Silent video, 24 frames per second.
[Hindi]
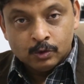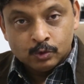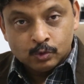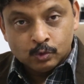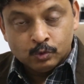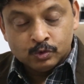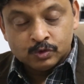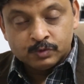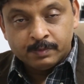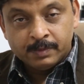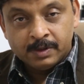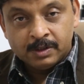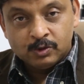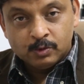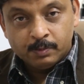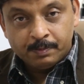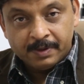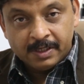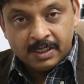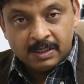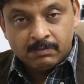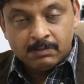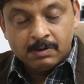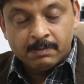तो उसमें जो
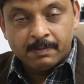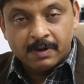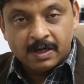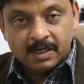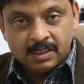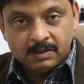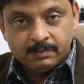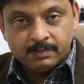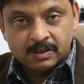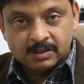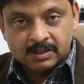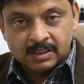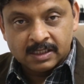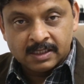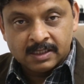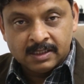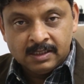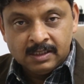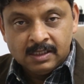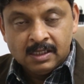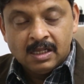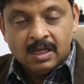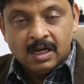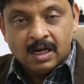पेट में पानी भरता है
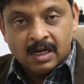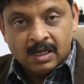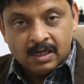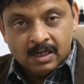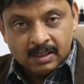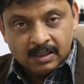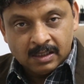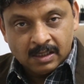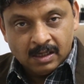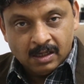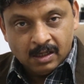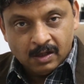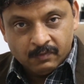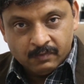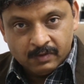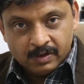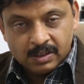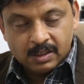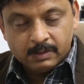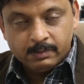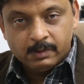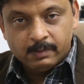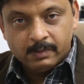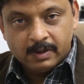हालांकि लिवर
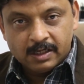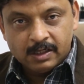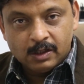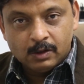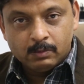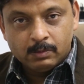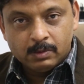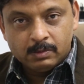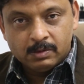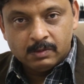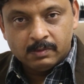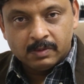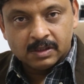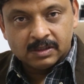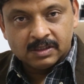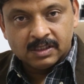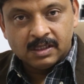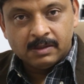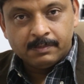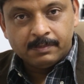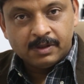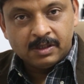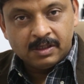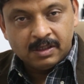की बीमारियों में भी
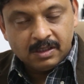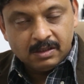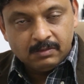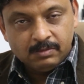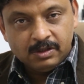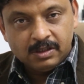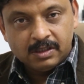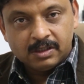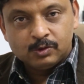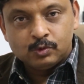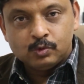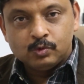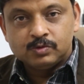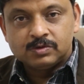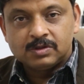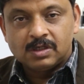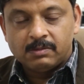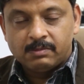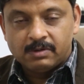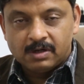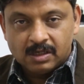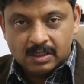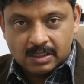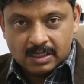भरता है पर टीबी एक
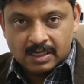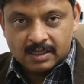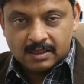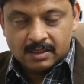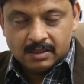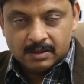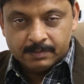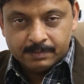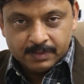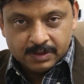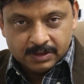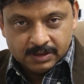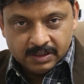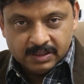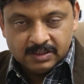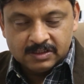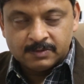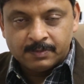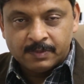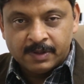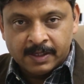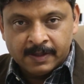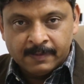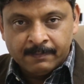दूसरा बड़ा कारण अपने
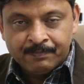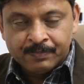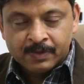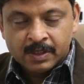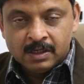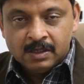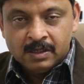देश में है